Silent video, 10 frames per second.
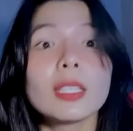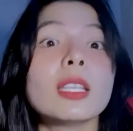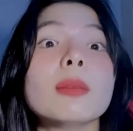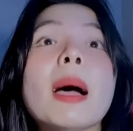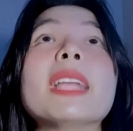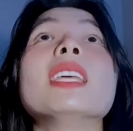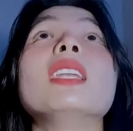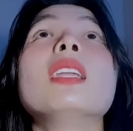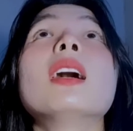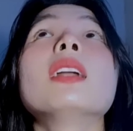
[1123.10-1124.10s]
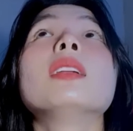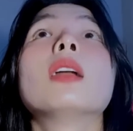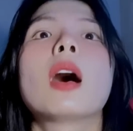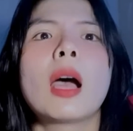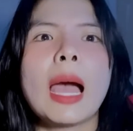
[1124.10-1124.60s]
thì bạn nhìn lên
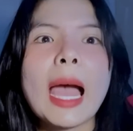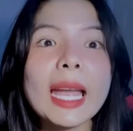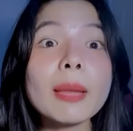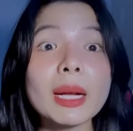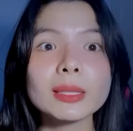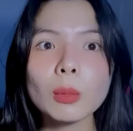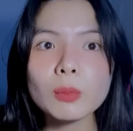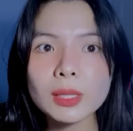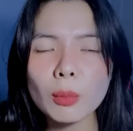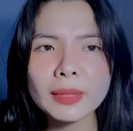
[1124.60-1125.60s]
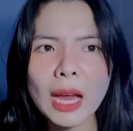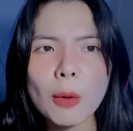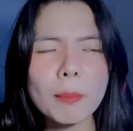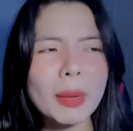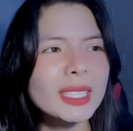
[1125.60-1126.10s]
hai cái mặt song song
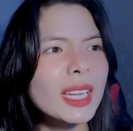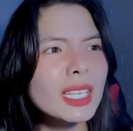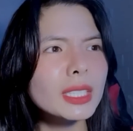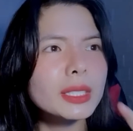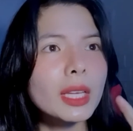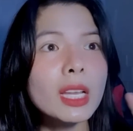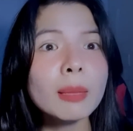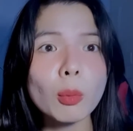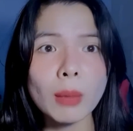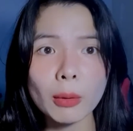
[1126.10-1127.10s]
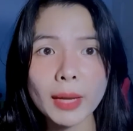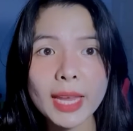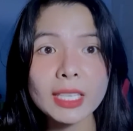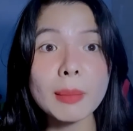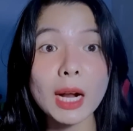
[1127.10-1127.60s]
nhau bạn thấy chỉ là một màu
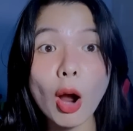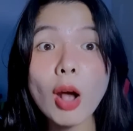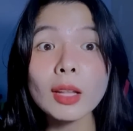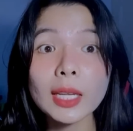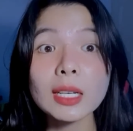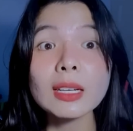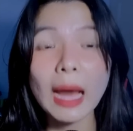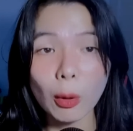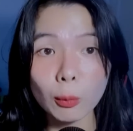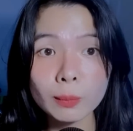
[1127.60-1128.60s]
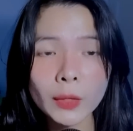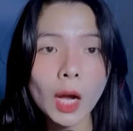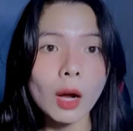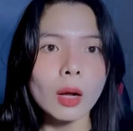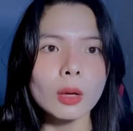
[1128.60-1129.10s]
đen nhưng mà có thể cử động
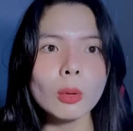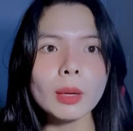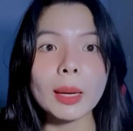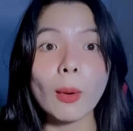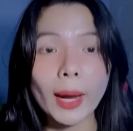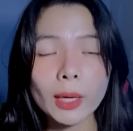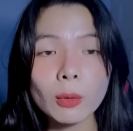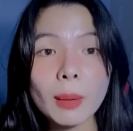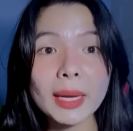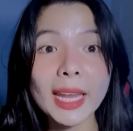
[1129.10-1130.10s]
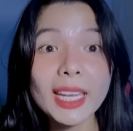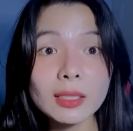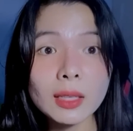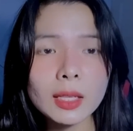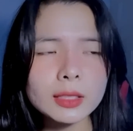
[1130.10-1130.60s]
lúc này bạn hoảng quá bạn
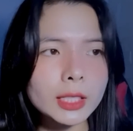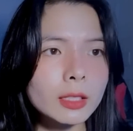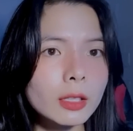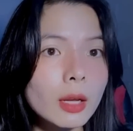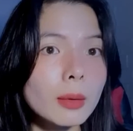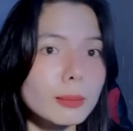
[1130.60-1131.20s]
hét lên thì người đó